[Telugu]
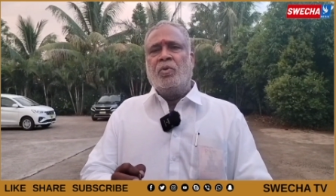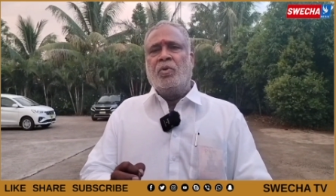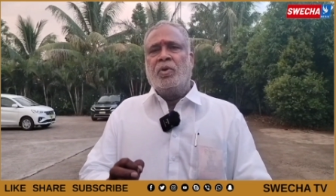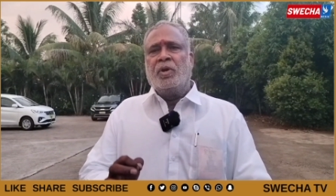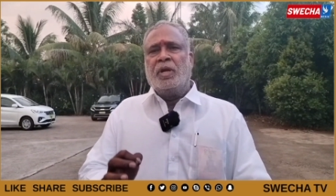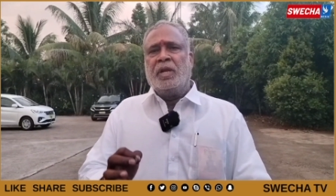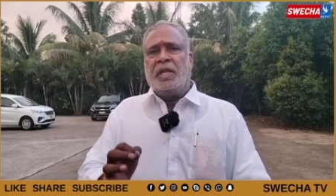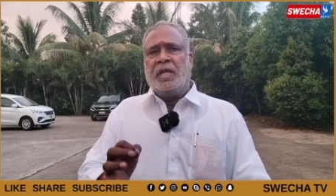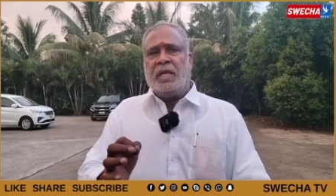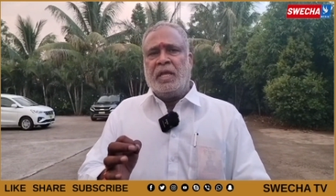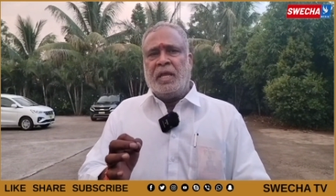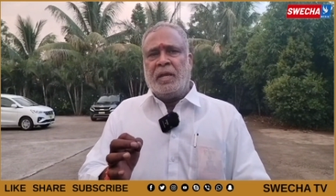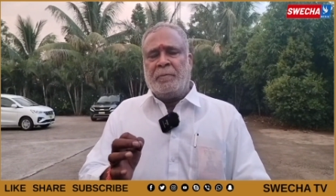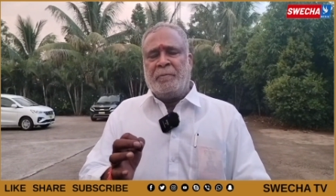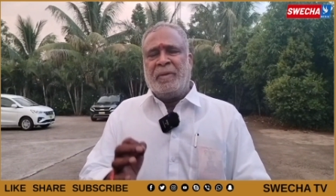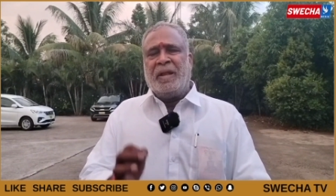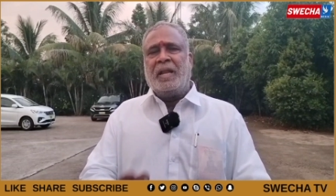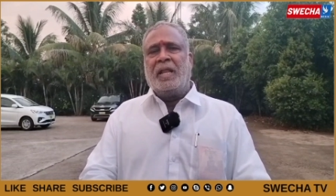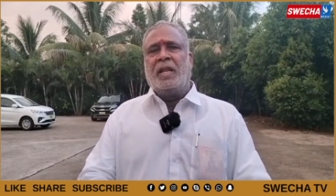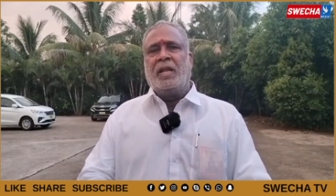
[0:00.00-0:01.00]
నీ
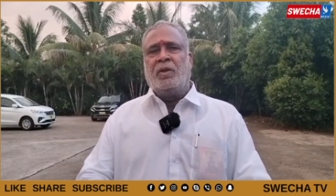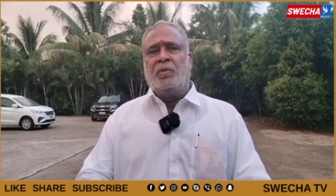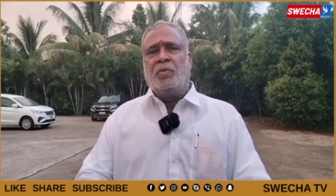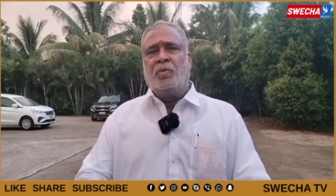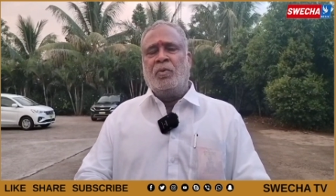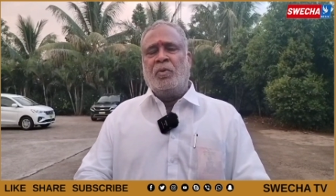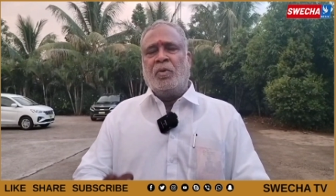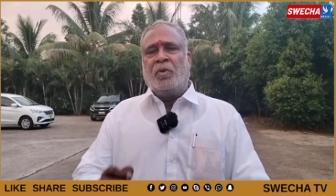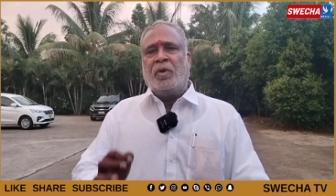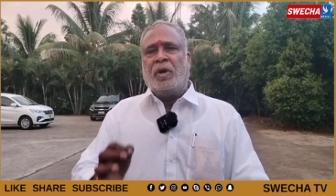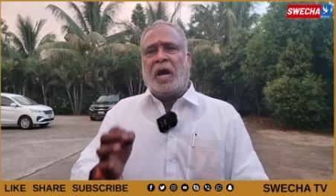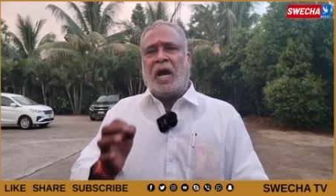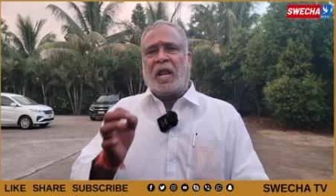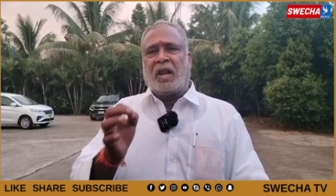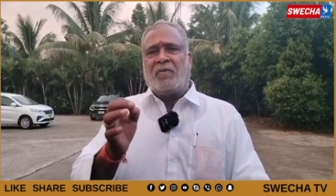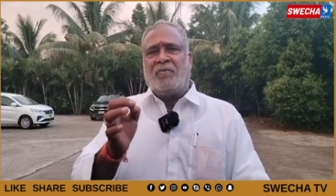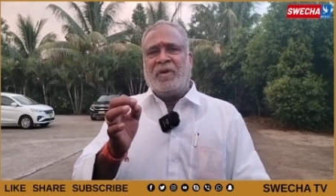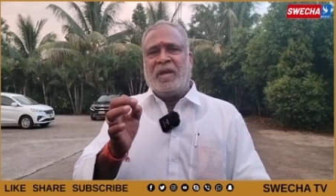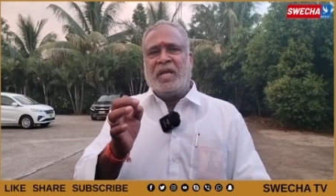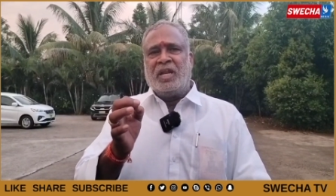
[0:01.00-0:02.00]
ఎమ్మెల్యేలను
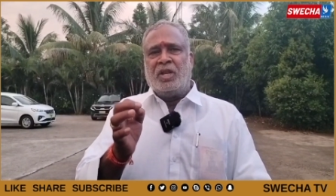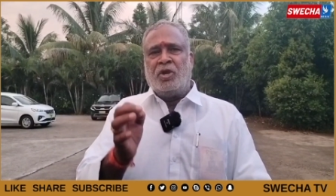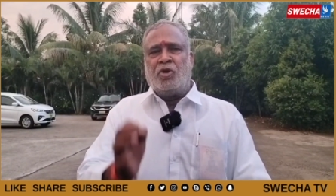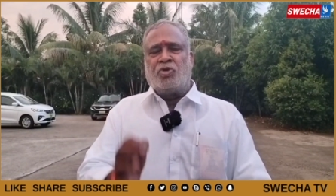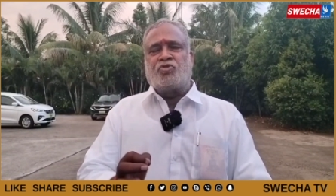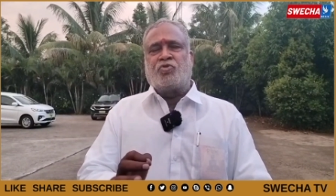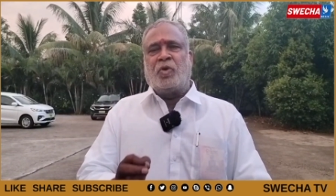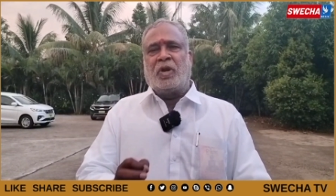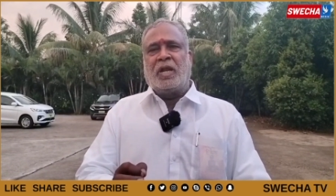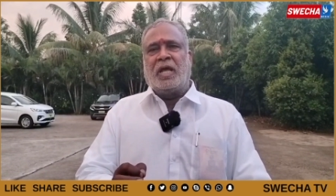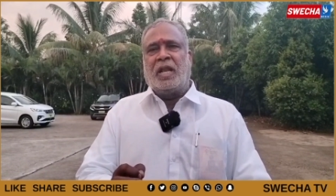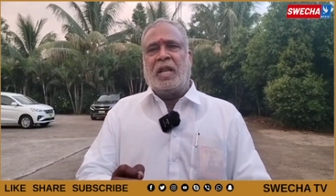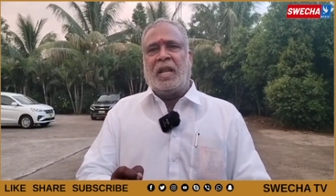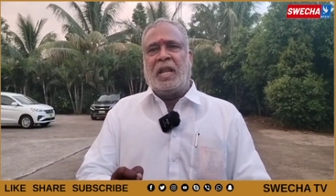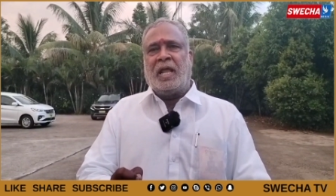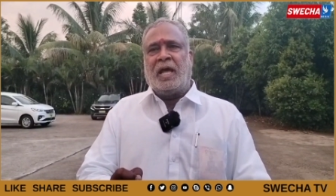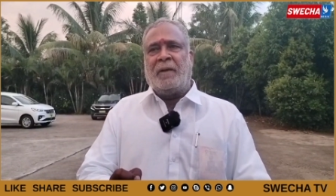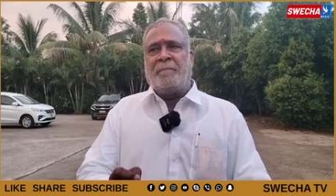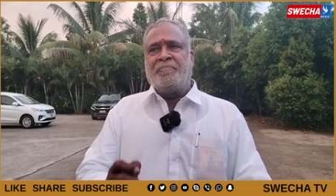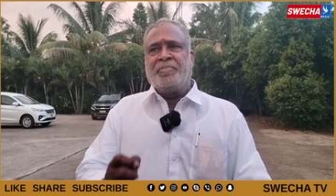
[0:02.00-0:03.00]
అరవై నియోజకవర్గాలల్లా